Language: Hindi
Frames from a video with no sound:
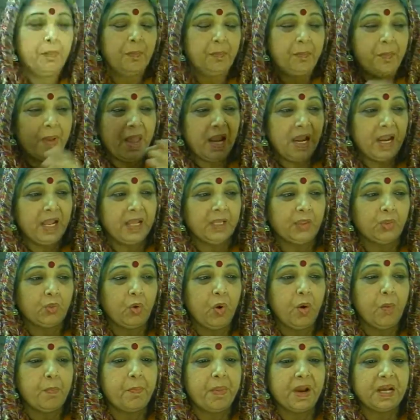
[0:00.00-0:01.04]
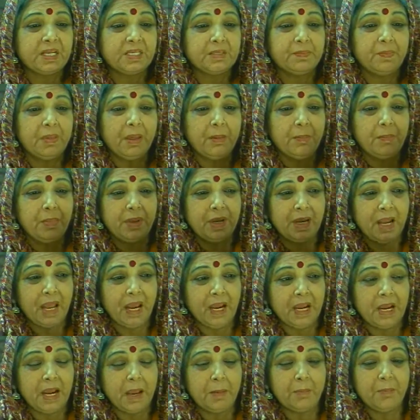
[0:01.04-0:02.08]
पहले तो बस में बिना
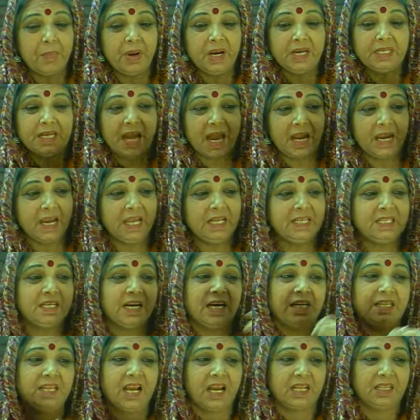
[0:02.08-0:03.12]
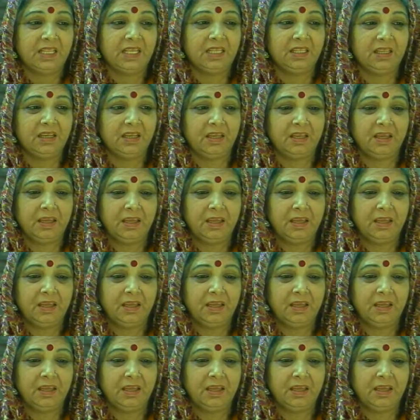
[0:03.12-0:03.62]
नंबर जाने चढ़ जाते थे